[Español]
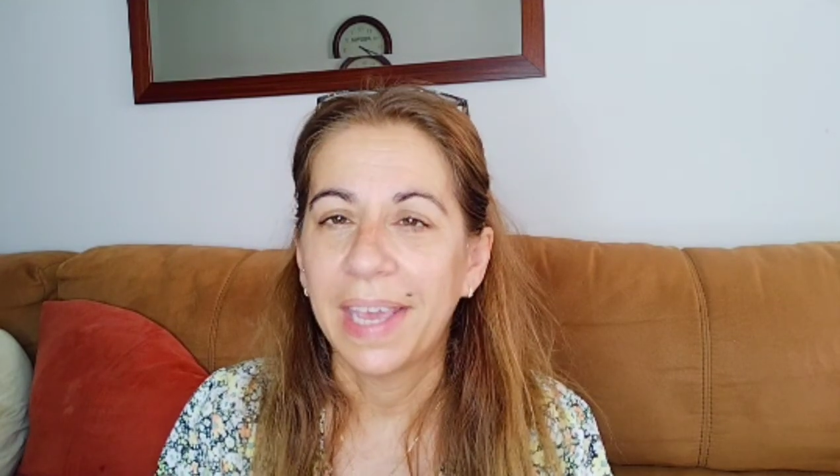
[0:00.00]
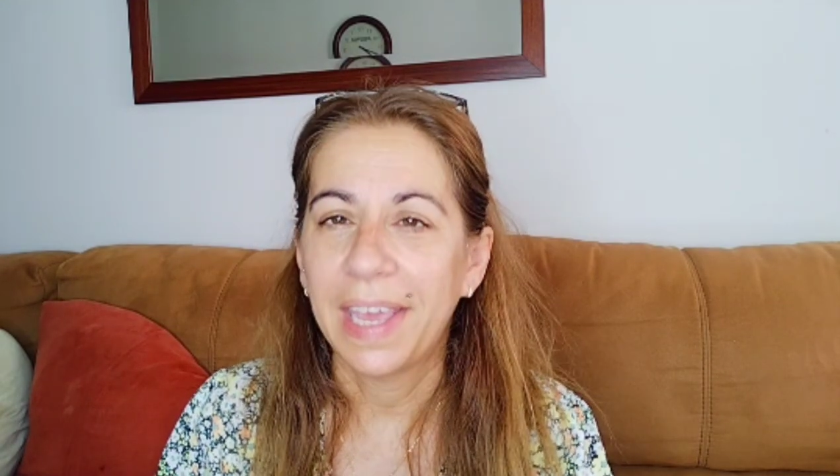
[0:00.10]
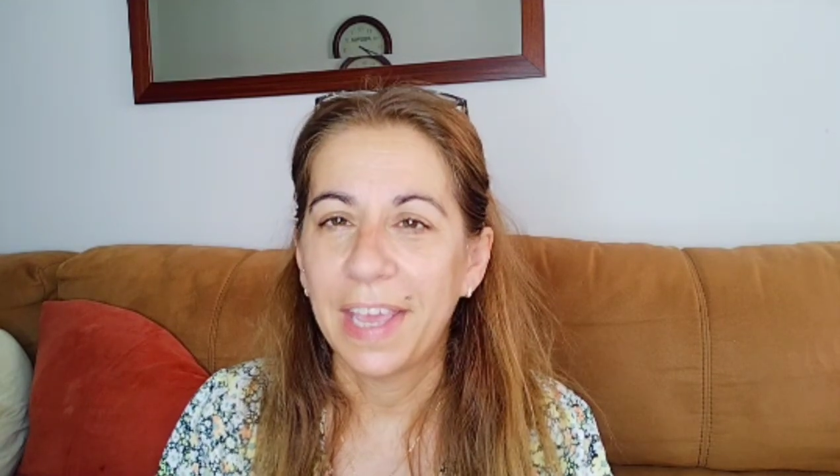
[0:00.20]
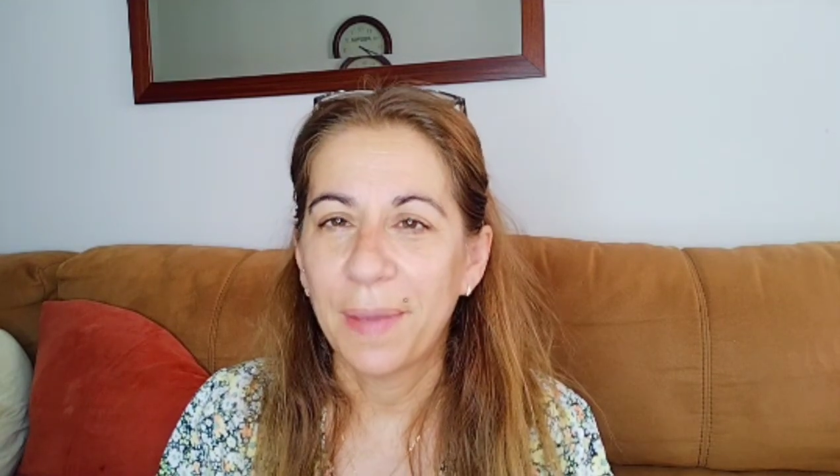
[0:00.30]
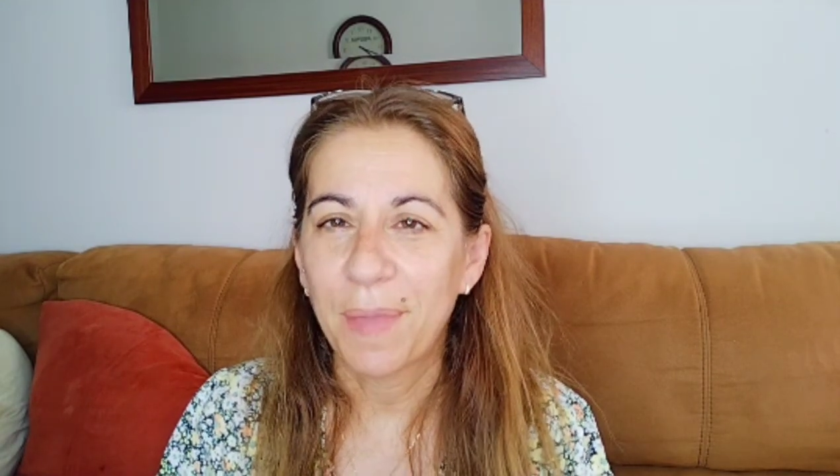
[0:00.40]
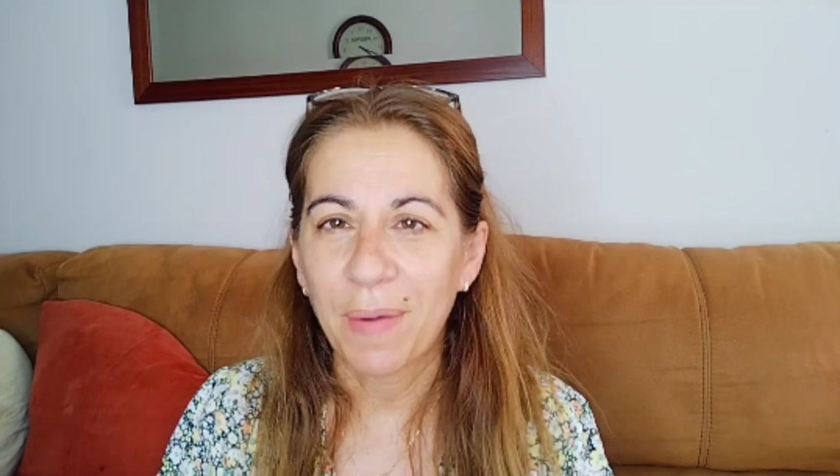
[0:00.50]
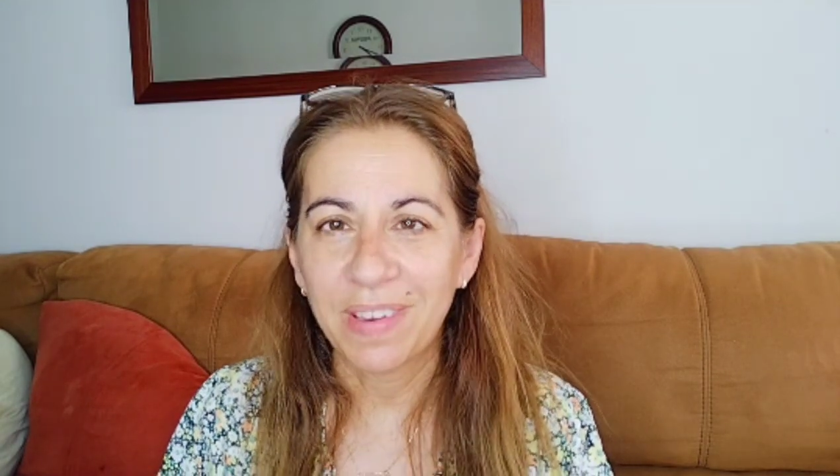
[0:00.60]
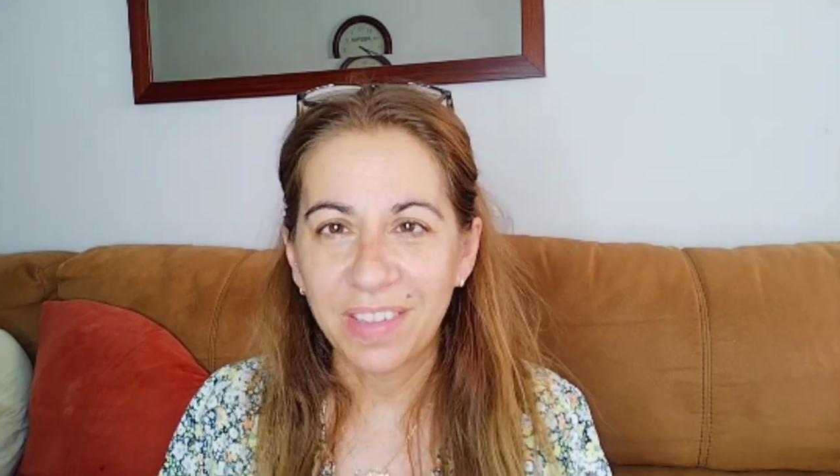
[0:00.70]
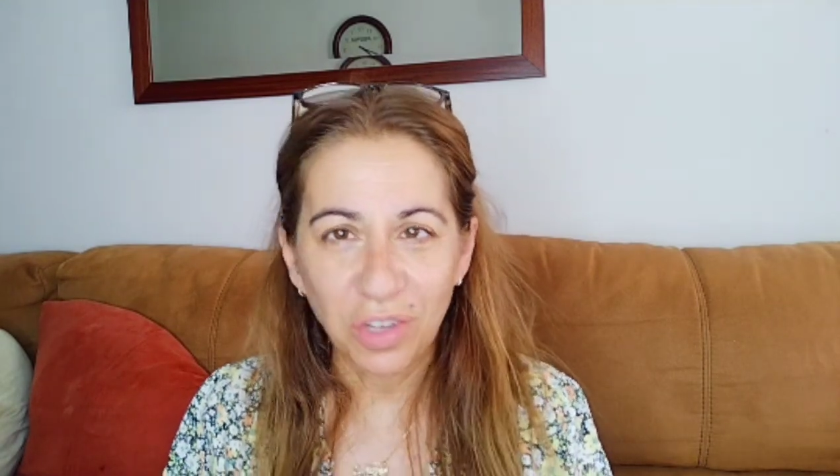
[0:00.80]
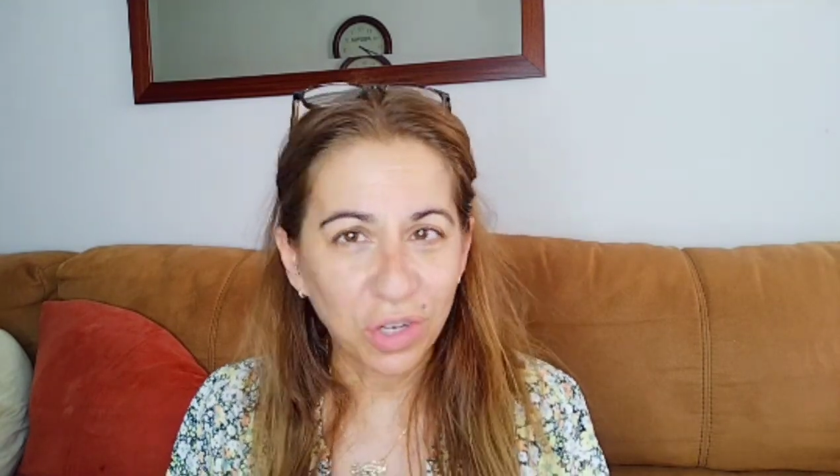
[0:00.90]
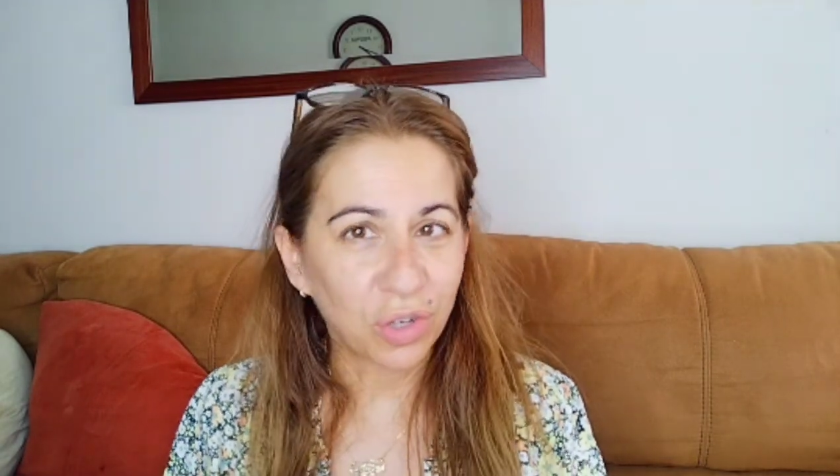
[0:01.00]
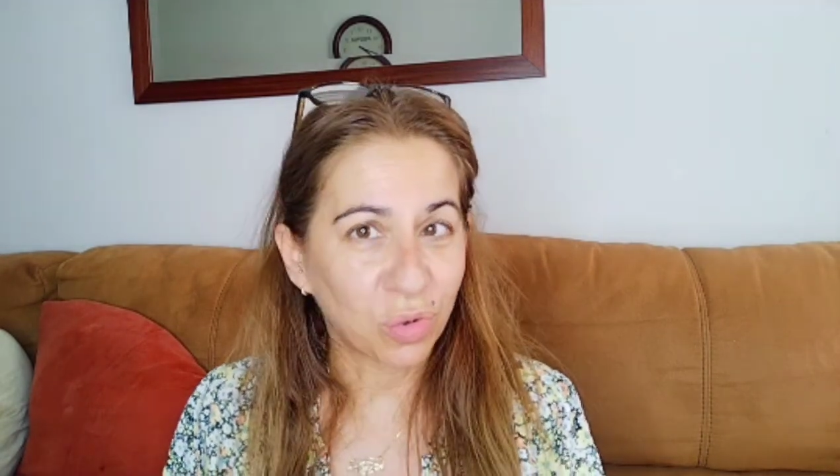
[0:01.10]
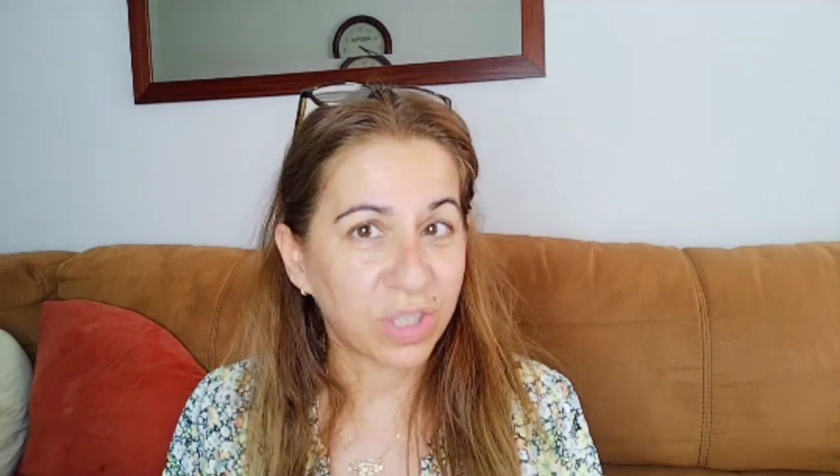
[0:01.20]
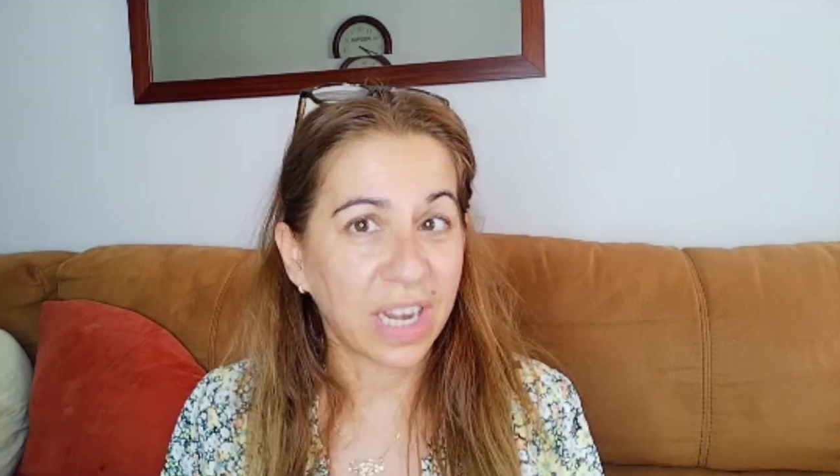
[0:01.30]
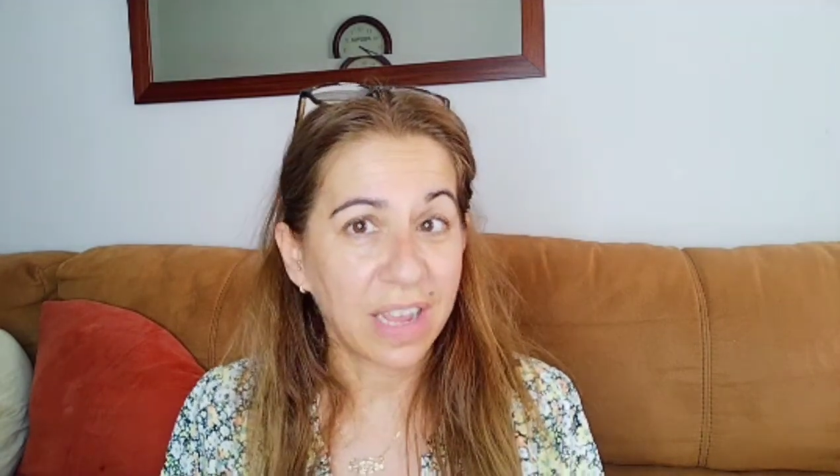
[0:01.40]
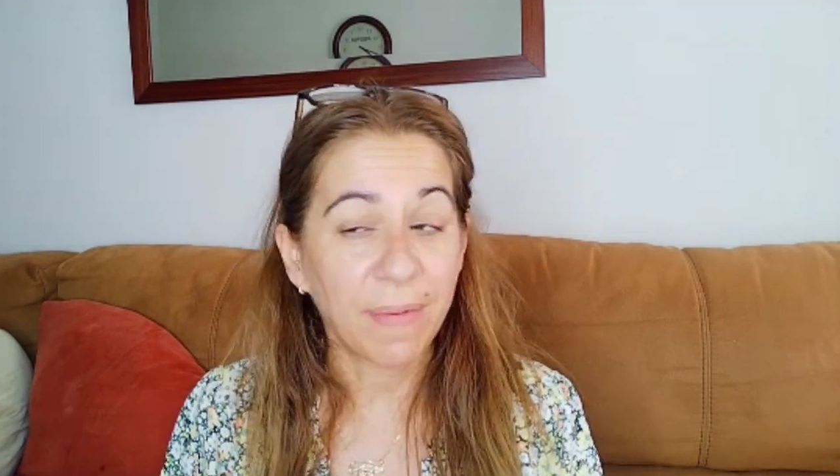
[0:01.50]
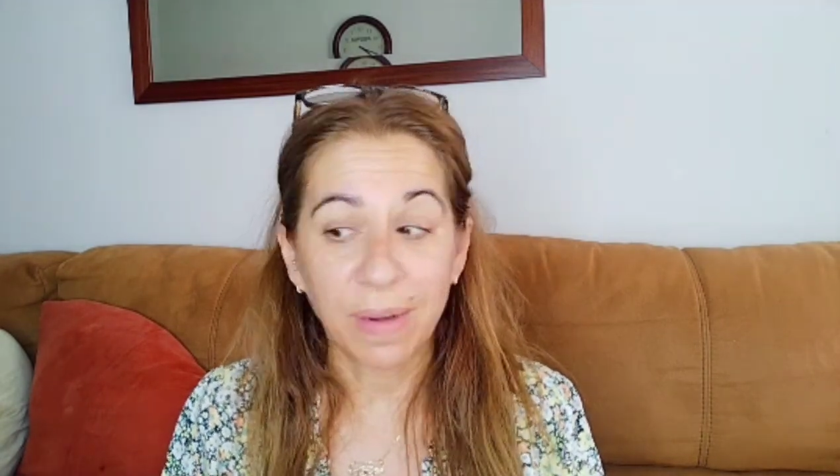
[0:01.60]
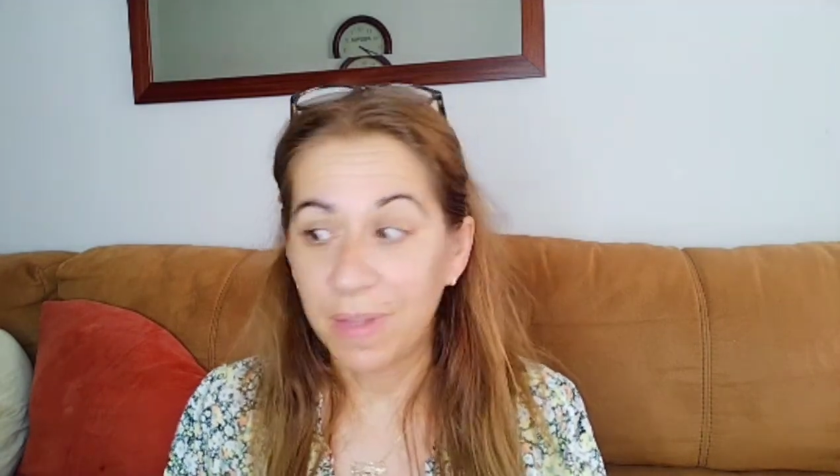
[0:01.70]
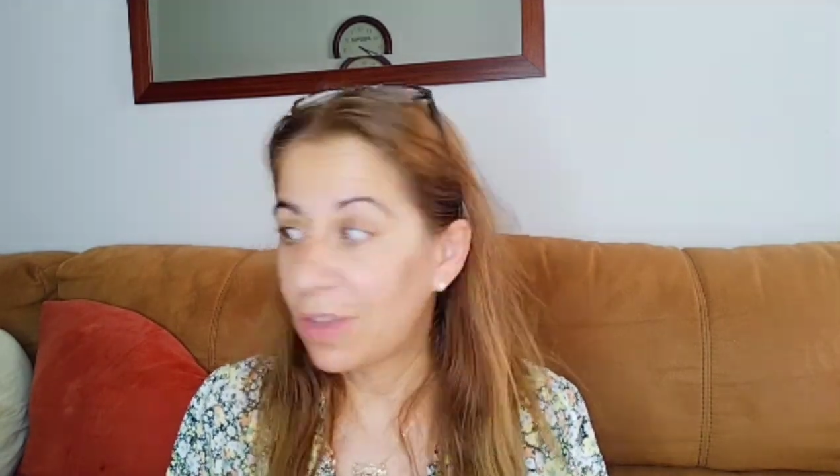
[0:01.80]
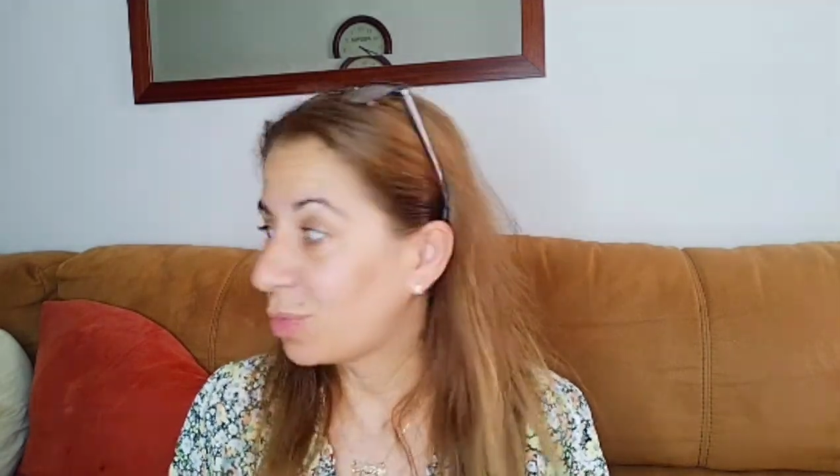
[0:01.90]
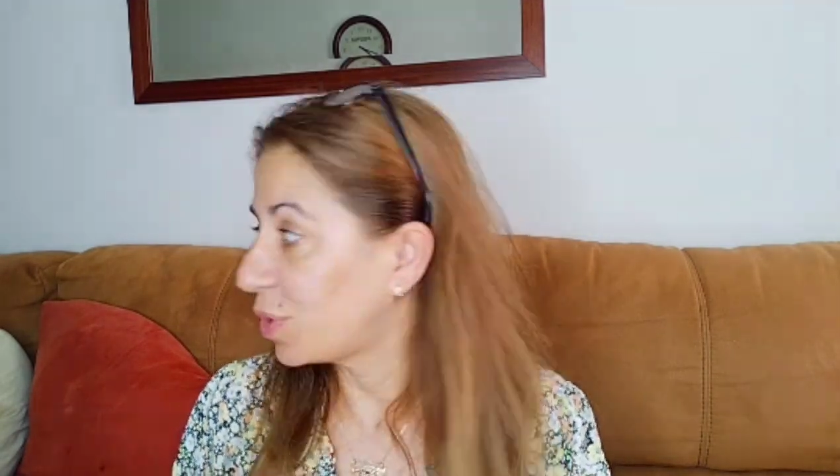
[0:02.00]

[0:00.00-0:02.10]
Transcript: eh, me habéis dicho que os gustaría ver vídeos